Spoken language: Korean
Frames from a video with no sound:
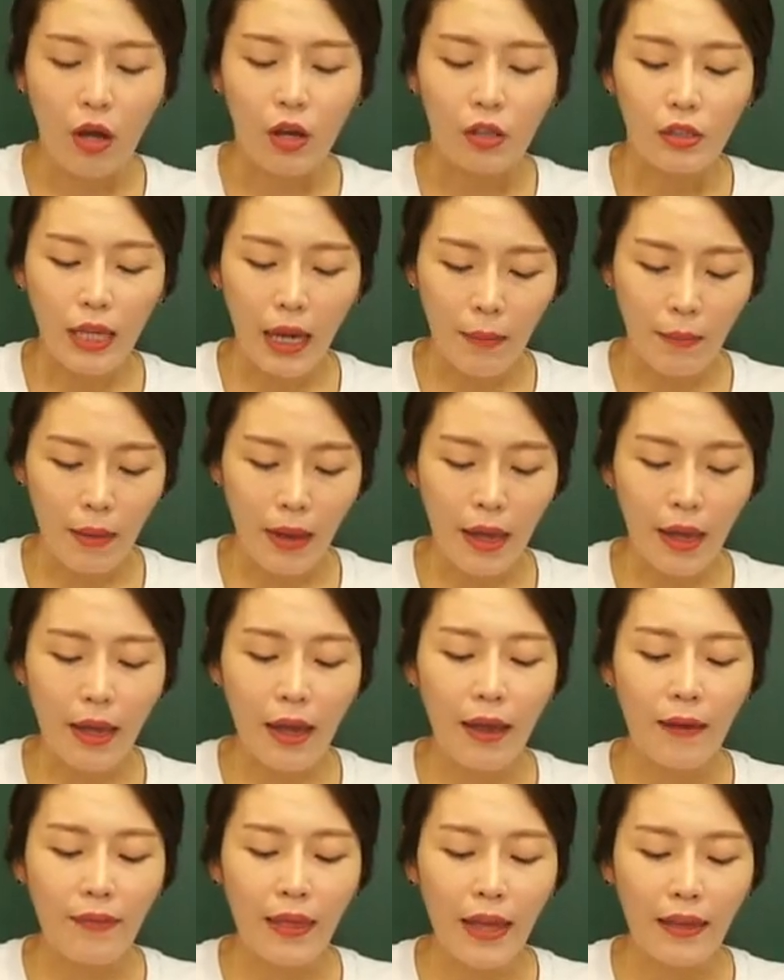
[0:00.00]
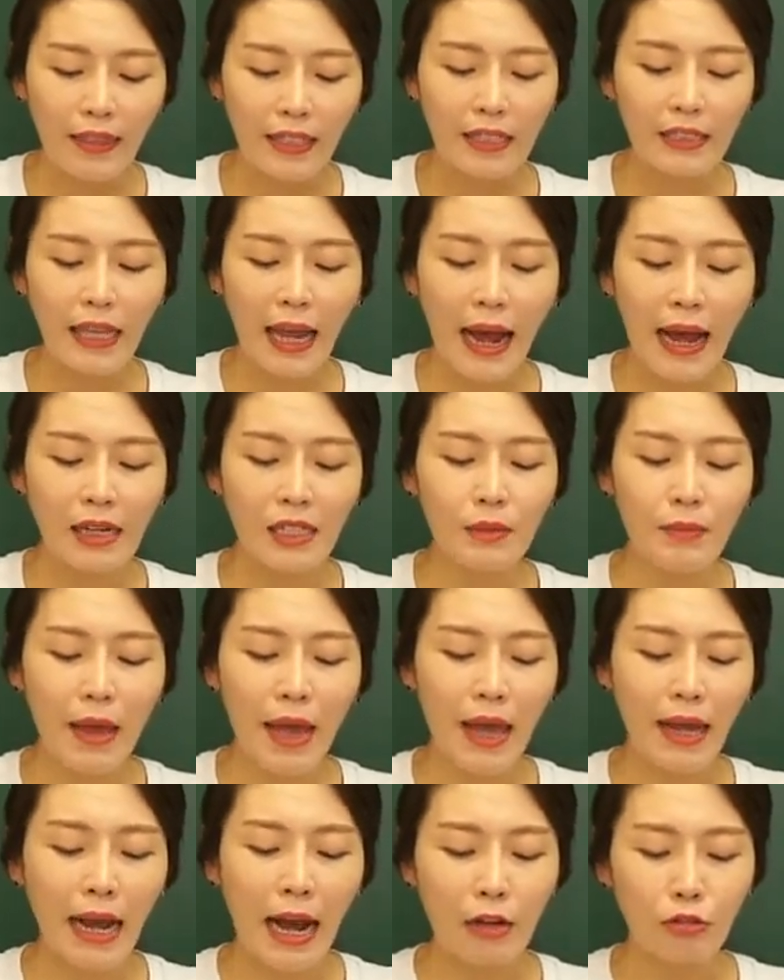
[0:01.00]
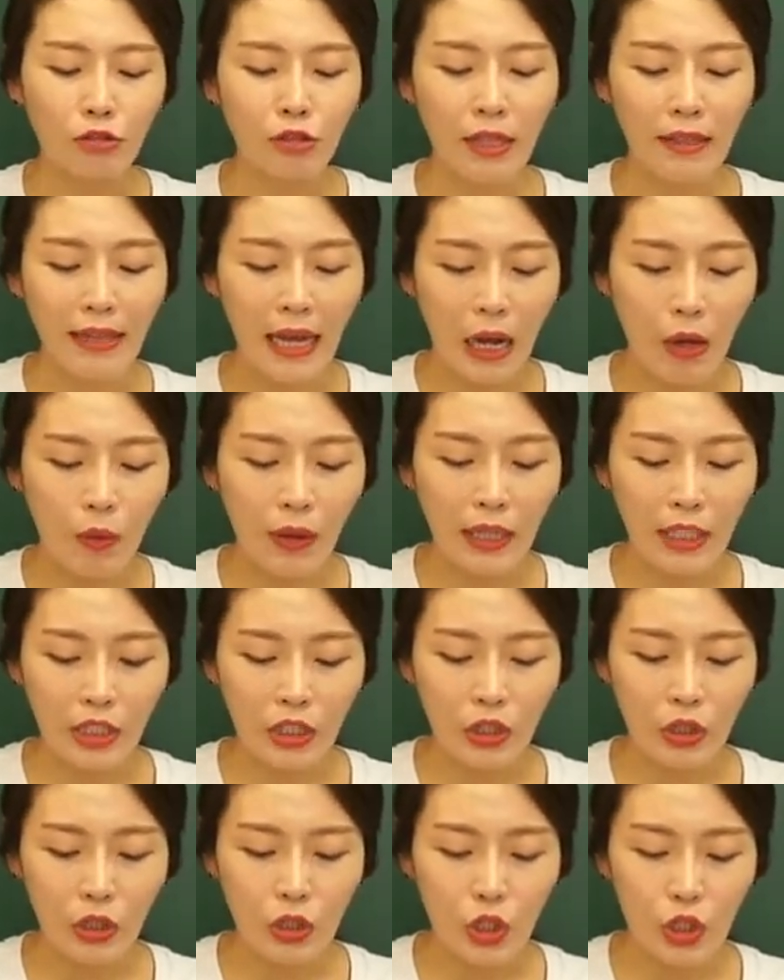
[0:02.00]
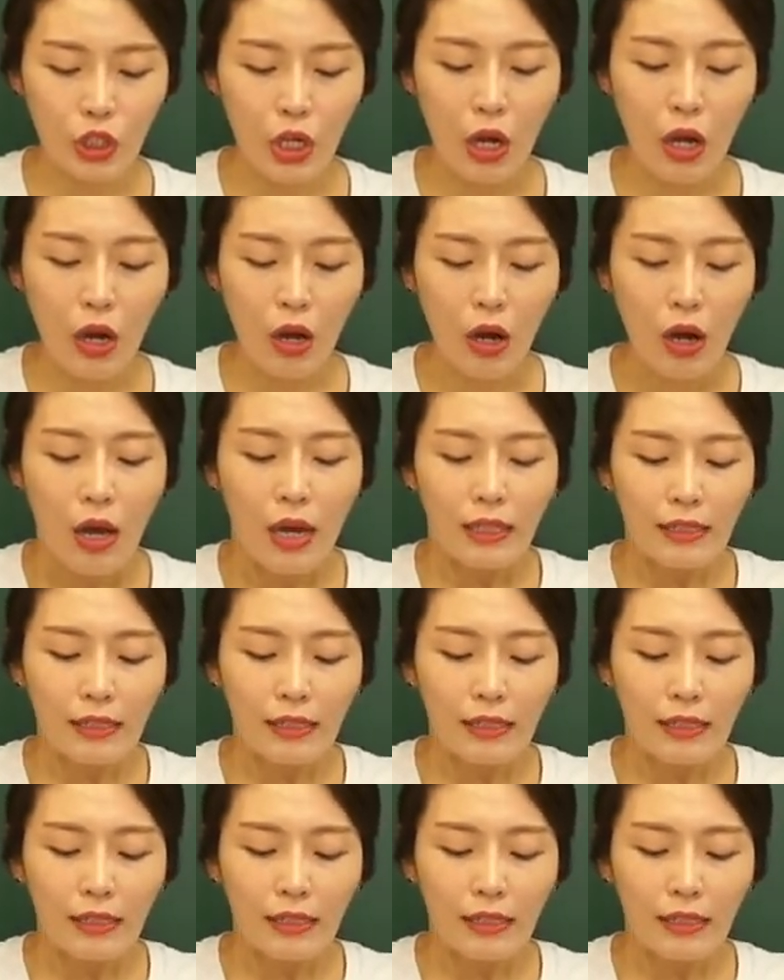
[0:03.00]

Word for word: 그다음에 네그 다음에 가운데 나와 있었죠.